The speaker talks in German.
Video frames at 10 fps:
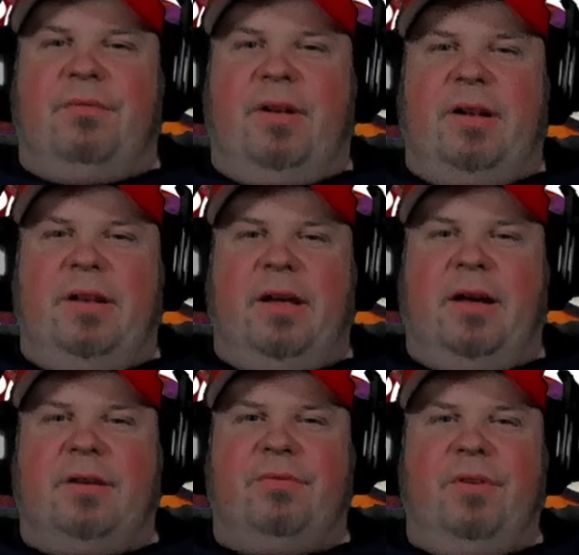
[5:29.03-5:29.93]
weil der
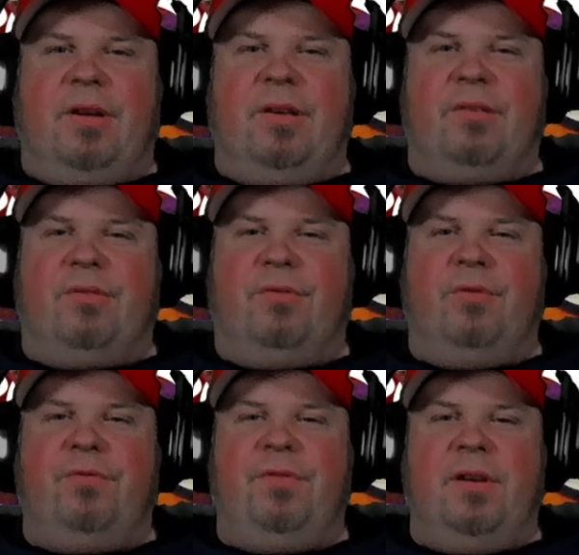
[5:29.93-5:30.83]
hat wirklich
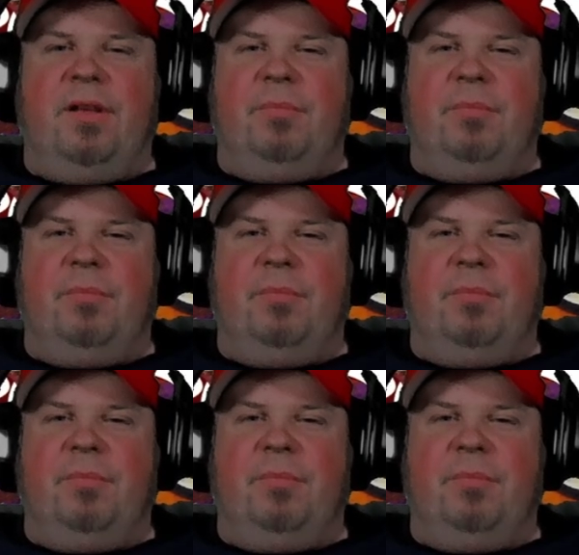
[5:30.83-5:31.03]
so viele